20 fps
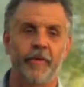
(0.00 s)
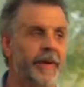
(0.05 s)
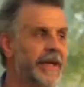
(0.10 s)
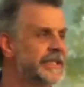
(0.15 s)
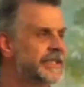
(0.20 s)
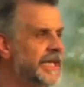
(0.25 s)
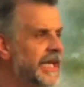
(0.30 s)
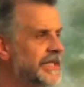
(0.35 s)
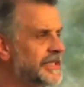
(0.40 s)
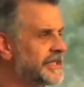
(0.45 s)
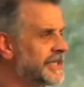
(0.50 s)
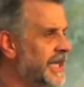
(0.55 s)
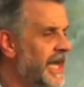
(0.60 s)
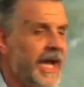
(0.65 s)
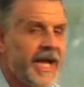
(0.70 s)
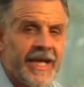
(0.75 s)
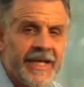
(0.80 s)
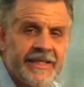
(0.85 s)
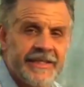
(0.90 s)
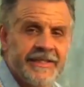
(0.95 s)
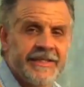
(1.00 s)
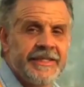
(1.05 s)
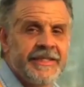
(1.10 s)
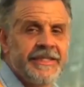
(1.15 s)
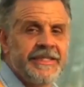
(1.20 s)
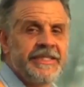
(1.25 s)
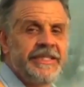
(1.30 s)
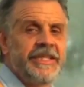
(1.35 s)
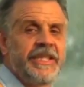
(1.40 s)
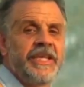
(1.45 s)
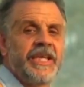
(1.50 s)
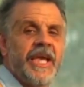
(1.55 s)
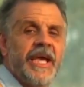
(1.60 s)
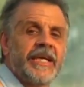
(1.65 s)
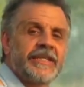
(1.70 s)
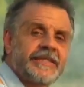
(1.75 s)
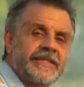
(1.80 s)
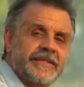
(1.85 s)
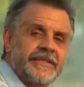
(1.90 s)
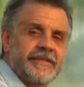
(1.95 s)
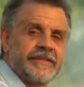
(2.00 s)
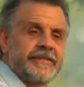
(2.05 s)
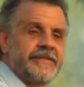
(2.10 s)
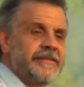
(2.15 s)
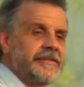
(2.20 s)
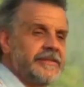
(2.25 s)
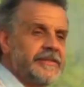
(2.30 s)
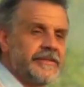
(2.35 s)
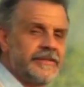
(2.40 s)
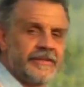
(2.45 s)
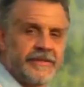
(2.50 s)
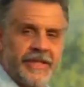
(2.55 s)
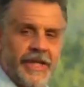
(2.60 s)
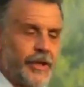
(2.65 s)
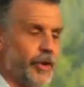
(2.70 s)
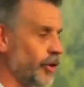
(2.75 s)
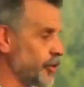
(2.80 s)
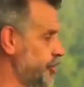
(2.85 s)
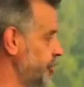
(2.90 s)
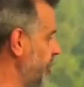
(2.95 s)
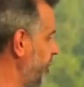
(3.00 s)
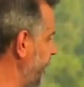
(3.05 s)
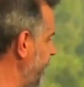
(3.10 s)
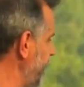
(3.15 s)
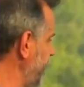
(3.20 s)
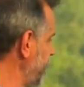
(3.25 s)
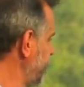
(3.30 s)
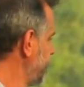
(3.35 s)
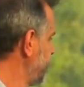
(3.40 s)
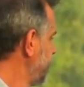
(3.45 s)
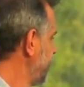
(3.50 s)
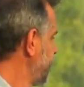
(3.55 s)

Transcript: de paciencia, 10 de cocción. ¿eh?